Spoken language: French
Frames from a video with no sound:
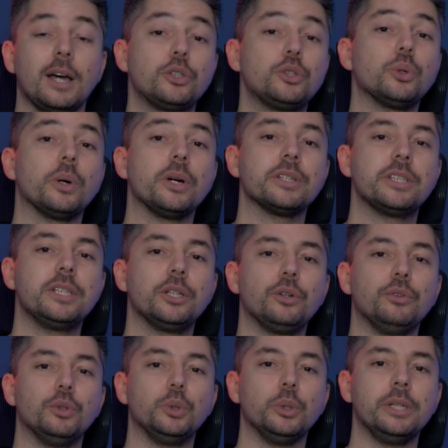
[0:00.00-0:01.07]
assurant ainsi que
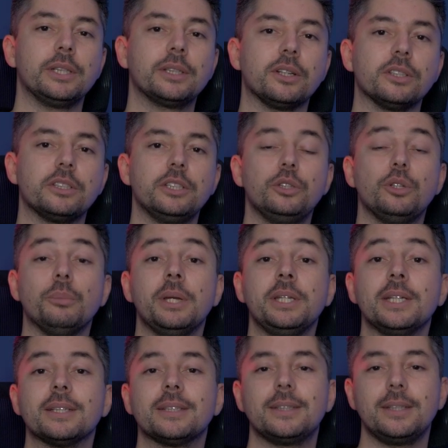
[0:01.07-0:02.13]
vos données transitent de manière